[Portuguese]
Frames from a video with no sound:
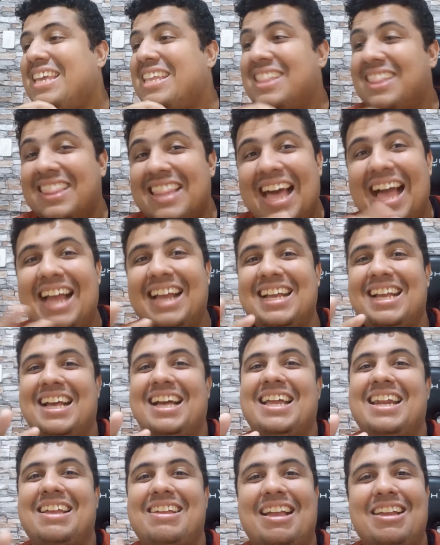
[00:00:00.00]
E lá,
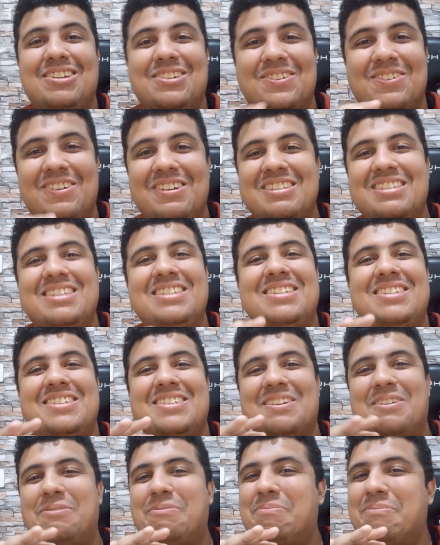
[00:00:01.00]
cara, as coisas
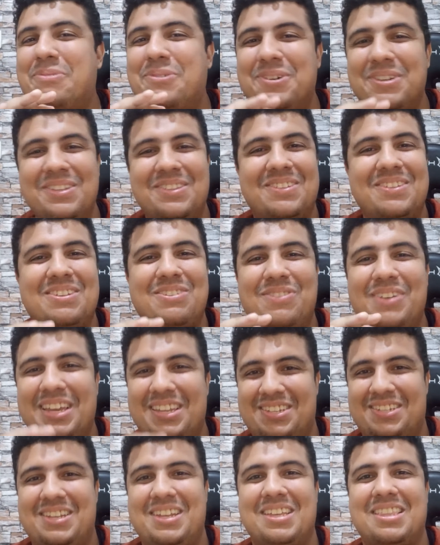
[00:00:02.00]
são muito
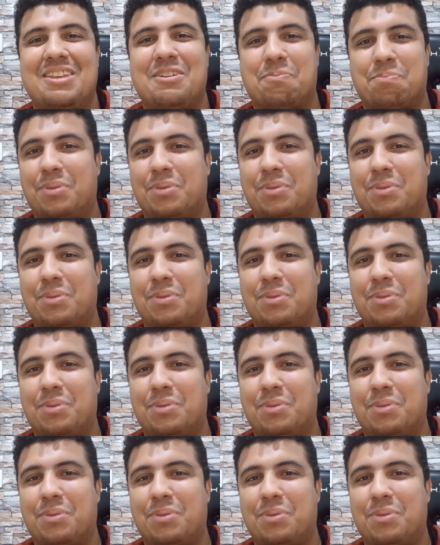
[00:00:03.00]
divertidas,